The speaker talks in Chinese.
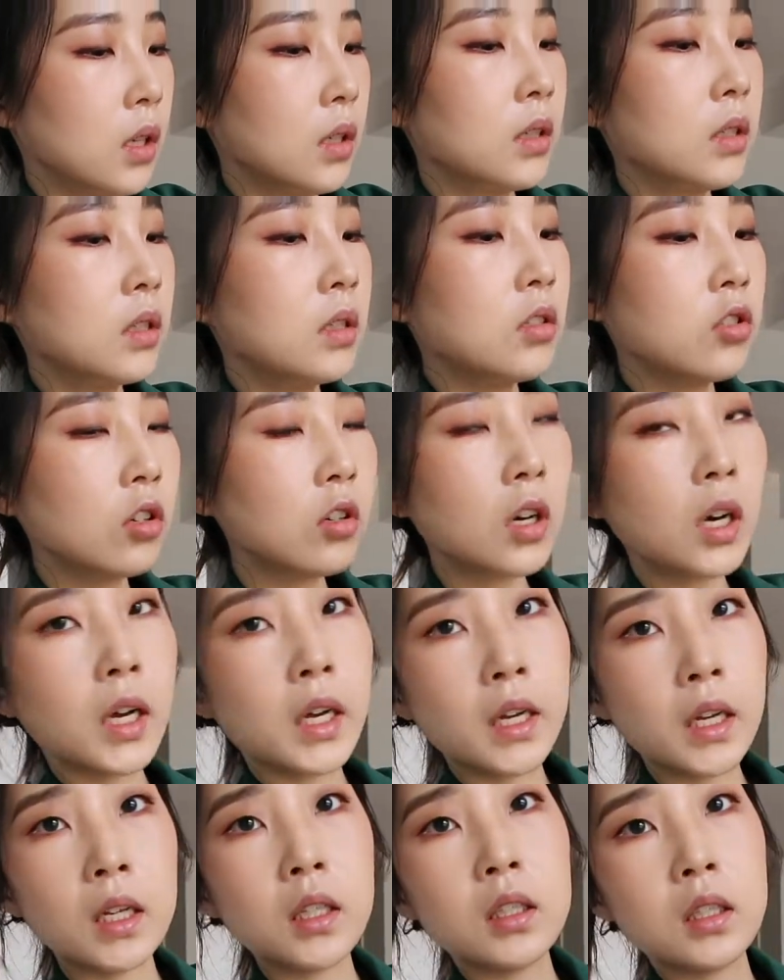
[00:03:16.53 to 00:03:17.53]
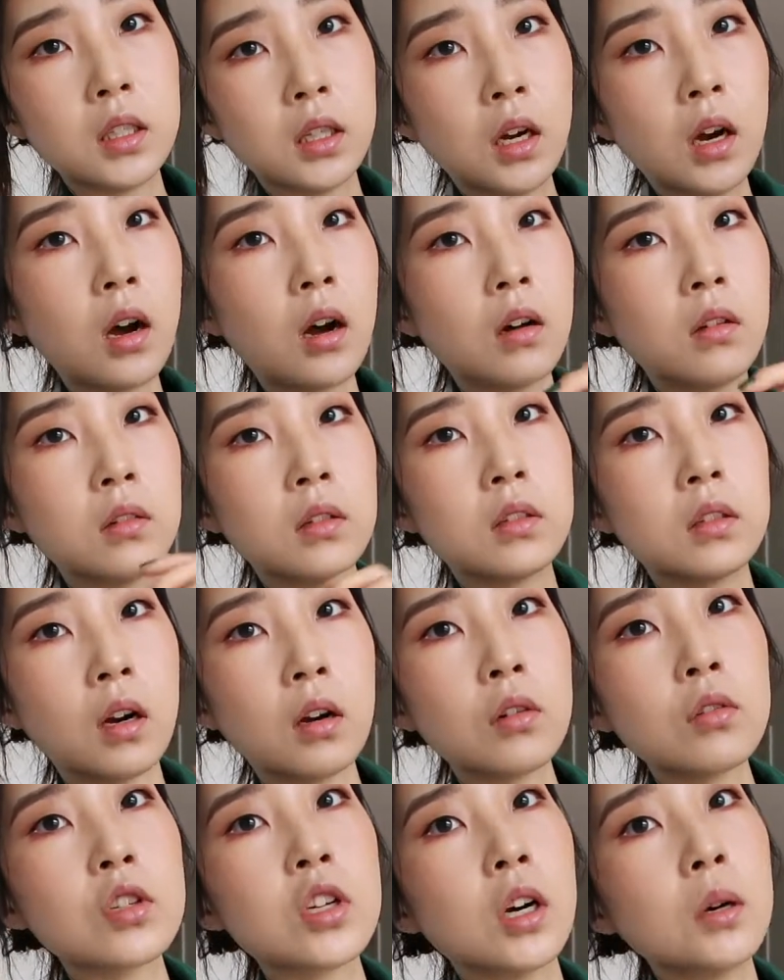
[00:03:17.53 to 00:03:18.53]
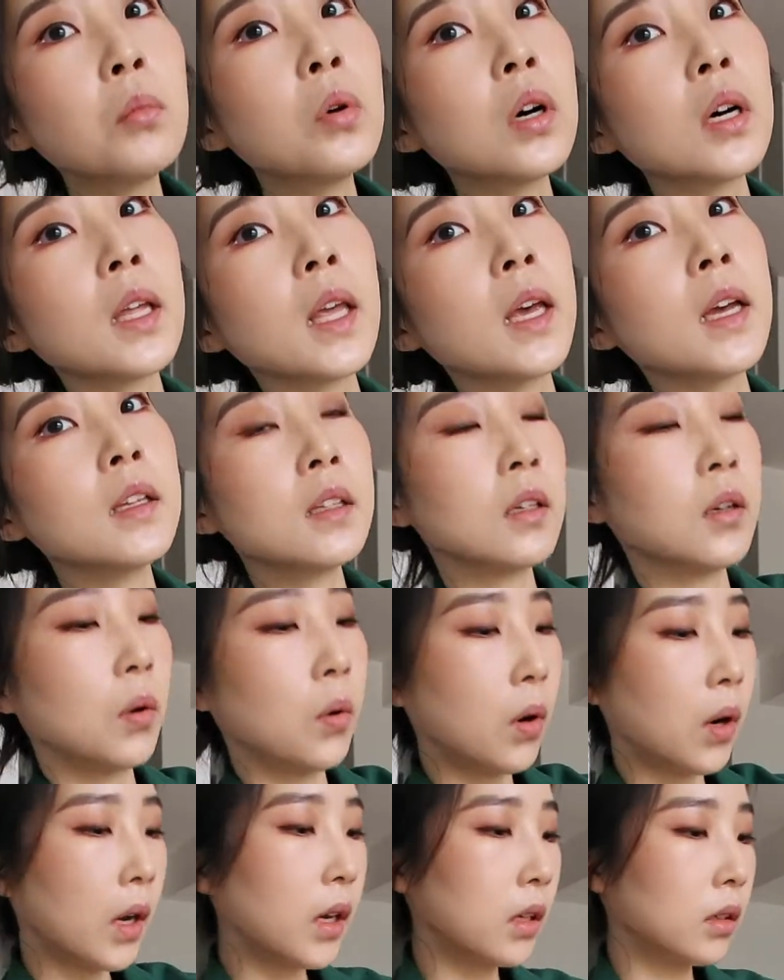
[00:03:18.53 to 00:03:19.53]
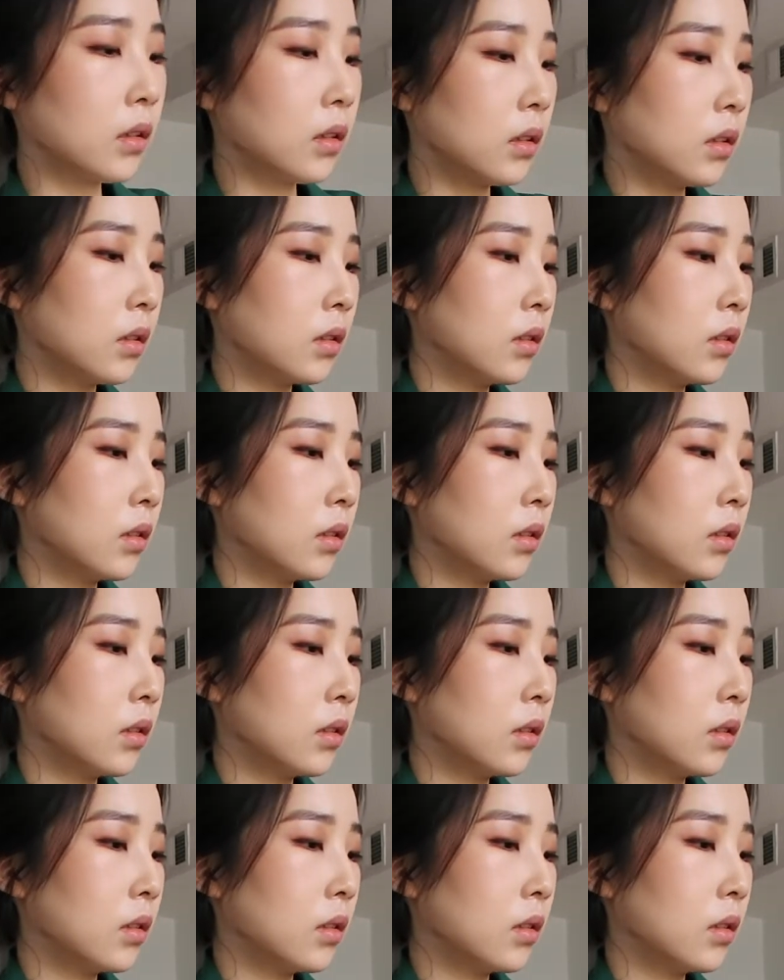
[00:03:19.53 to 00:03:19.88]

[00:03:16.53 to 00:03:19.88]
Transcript: 吸收还挺好的，然后成膜也挺快的。